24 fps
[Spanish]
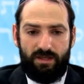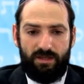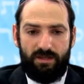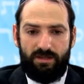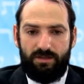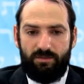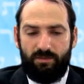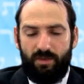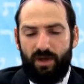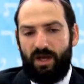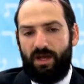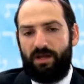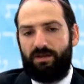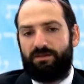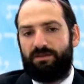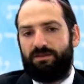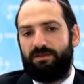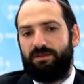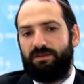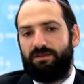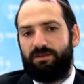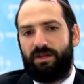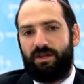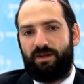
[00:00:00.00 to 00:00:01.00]
y más,
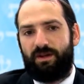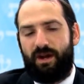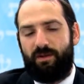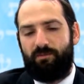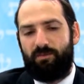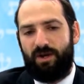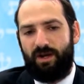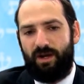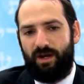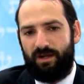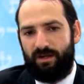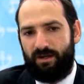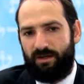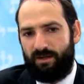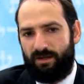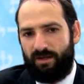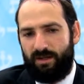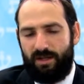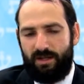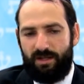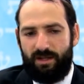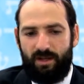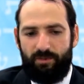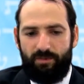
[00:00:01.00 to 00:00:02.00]
dice el Ramjal
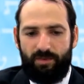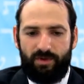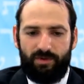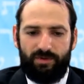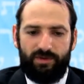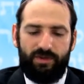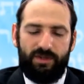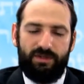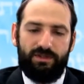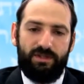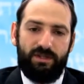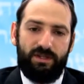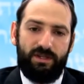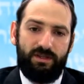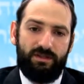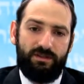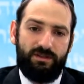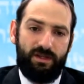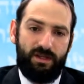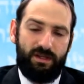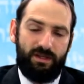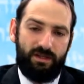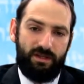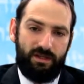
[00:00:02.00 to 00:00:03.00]
la persona tiene que
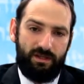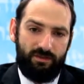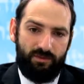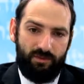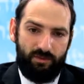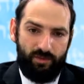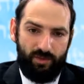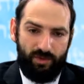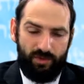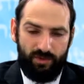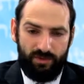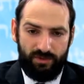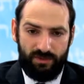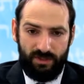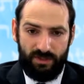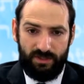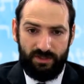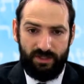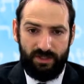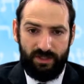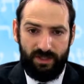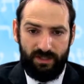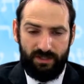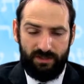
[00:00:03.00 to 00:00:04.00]
ser un poco
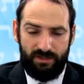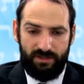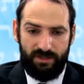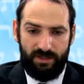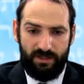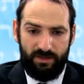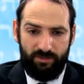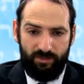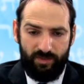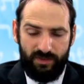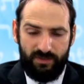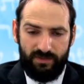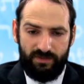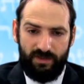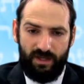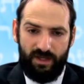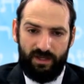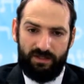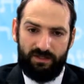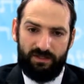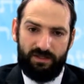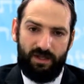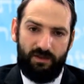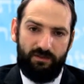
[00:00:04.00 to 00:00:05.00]
inteligente y
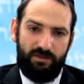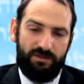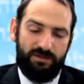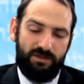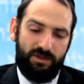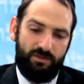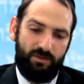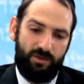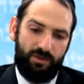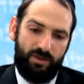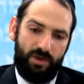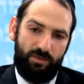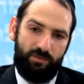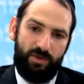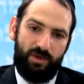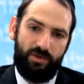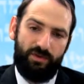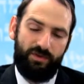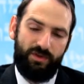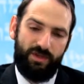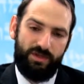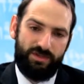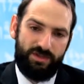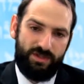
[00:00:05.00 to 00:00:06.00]
pensar que a veces cuando la
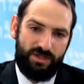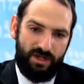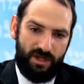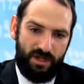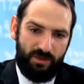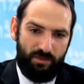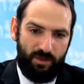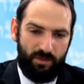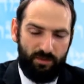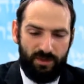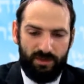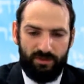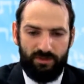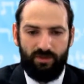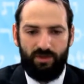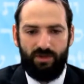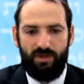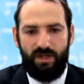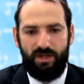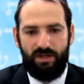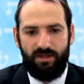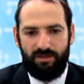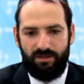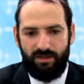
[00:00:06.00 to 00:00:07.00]
persona llega al momento
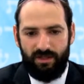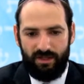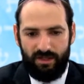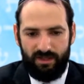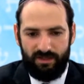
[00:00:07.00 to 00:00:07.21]
de,